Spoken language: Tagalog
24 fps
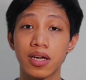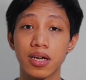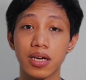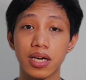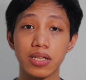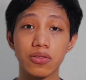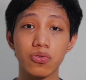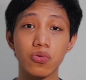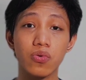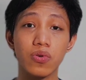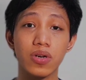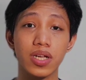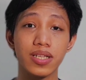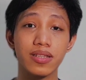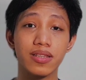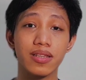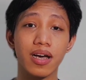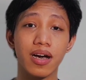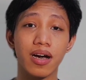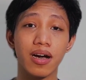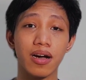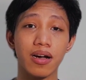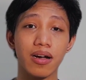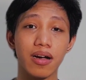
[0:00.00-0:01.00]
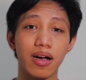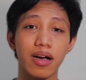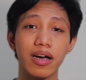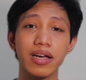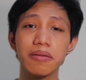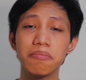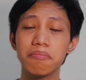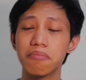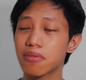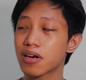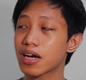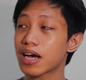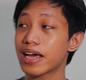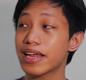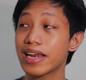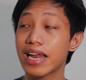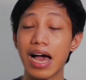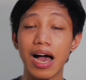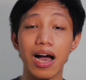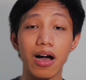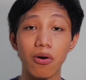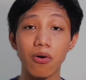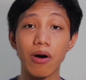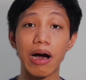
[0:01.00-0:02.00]
Katulad ng, ay,
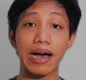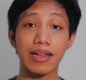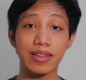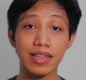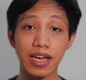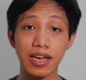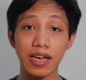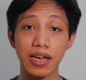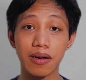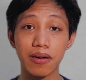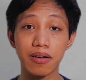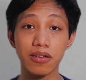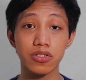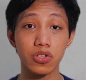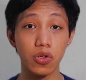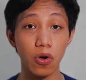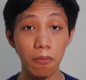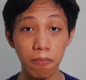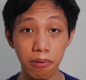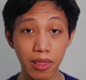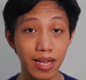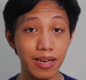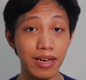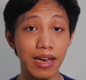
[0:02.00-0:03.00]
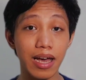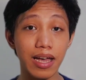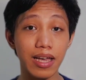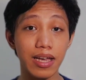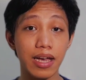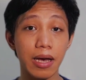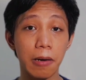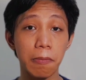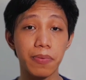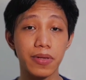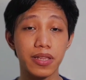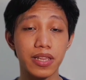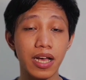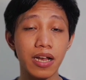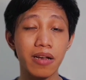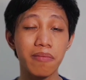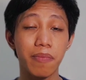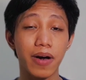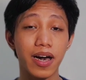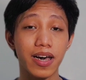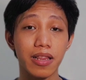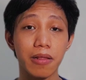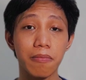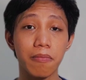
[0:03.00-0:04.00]
kailangan ko ata ng sobrang laking kapital
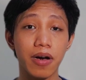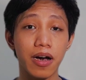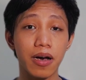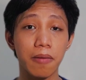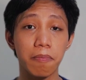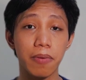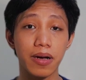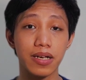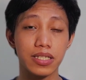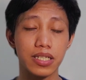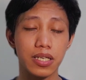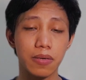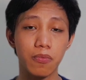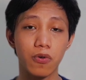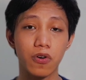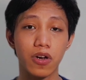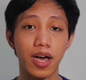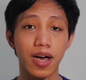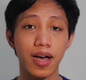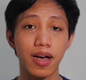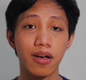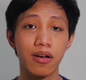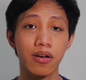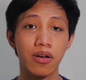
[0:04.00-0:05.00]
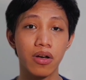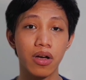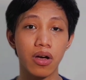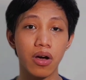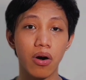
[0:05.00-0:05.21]
para makapagsimula